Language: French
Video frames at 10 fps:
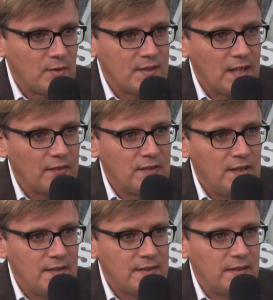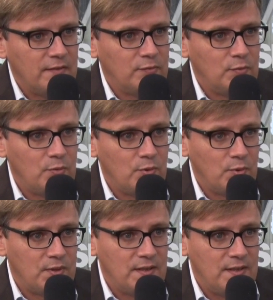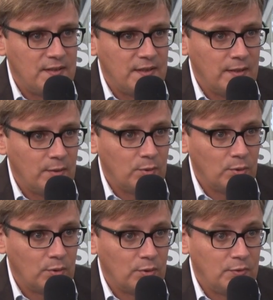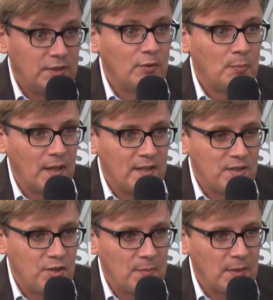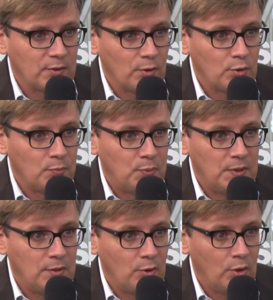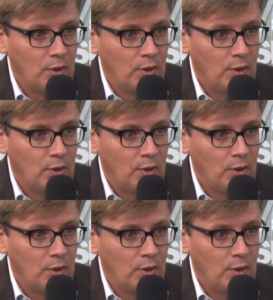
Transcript: ce service et vous utilisez donc vous développez un SIG maintenant depuis